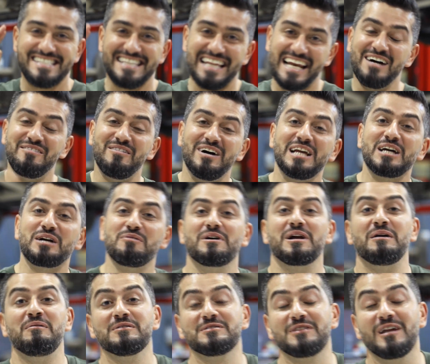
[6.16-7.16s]
السلام
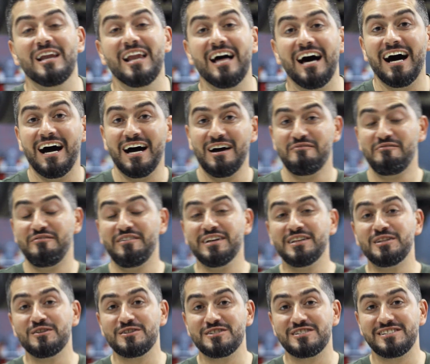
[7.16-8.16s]
عليكم ورحمة الله
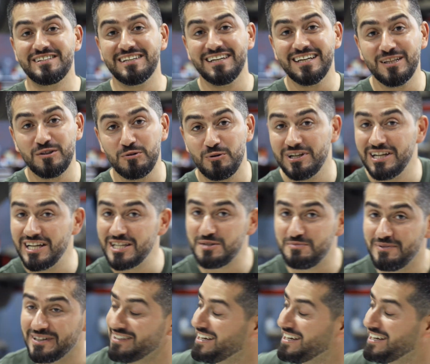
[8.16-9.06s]
فيديو جديد والنجمة